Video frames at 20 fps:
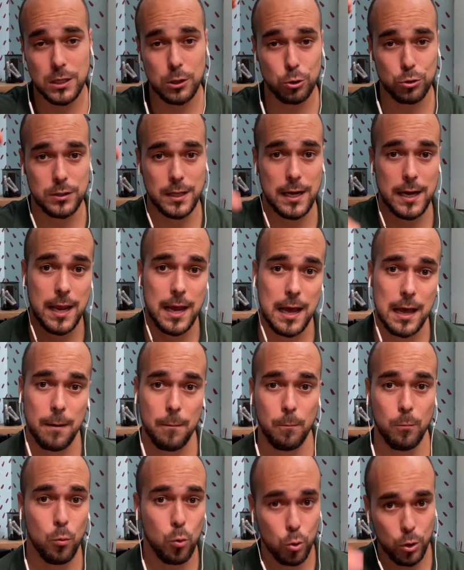los tenía
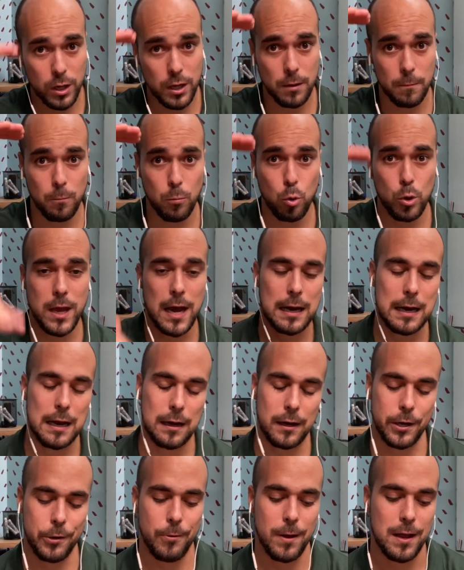muy, muy acá
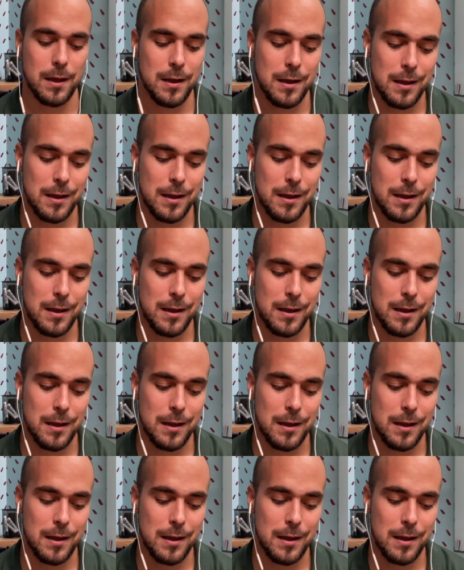arriba.